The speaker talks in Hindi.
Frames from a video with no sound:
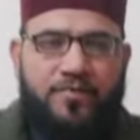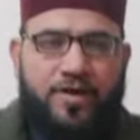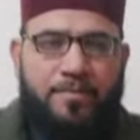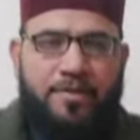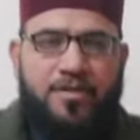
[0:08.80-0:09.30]

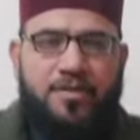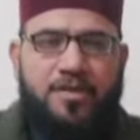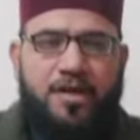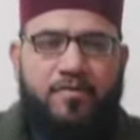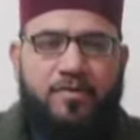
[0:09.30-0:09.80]
व
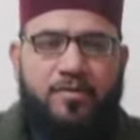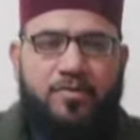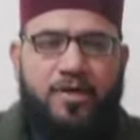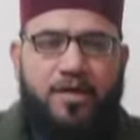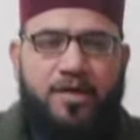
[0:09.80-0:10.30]
नबीना व
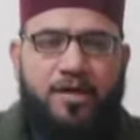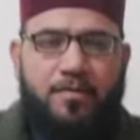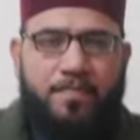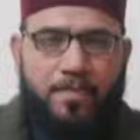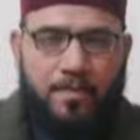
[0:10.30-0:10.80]
मौलाना
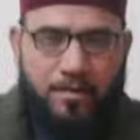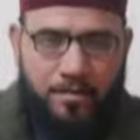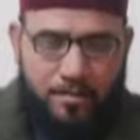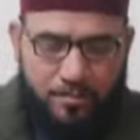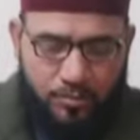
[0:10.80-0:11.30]

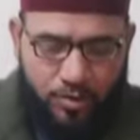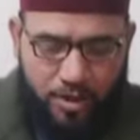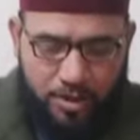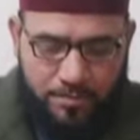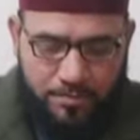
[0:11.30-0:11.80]

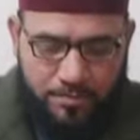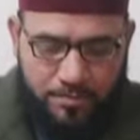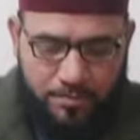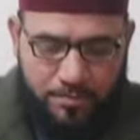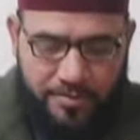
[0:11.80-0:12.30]

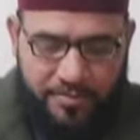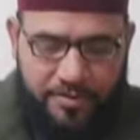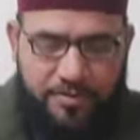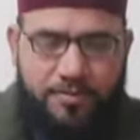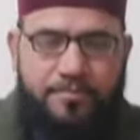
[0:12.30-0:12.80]
मुहम्मदिन